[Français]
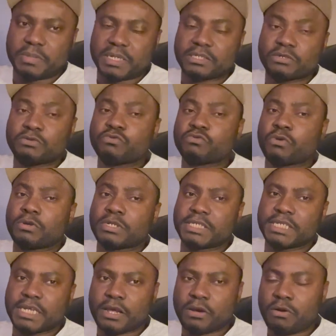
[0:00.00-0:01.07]
Parce que nous
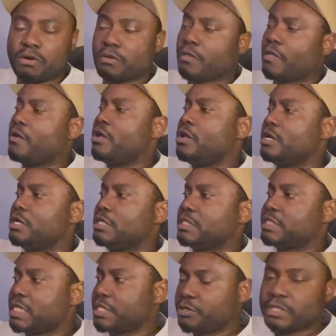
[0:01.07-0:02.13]
considérons
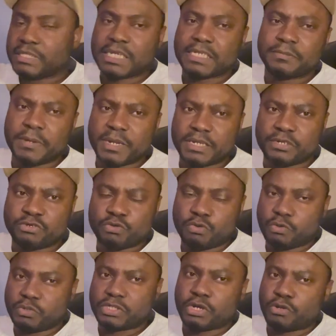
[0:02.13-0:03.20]
ces deux aspects des
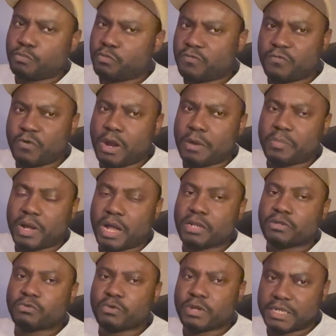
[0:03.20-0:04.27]
choses que nous pouvons
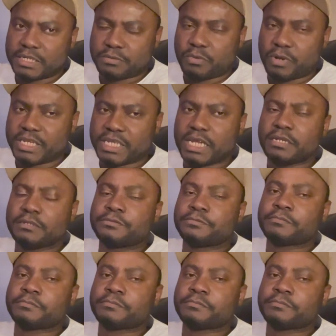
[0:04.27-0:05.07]
apprendre ou exploiter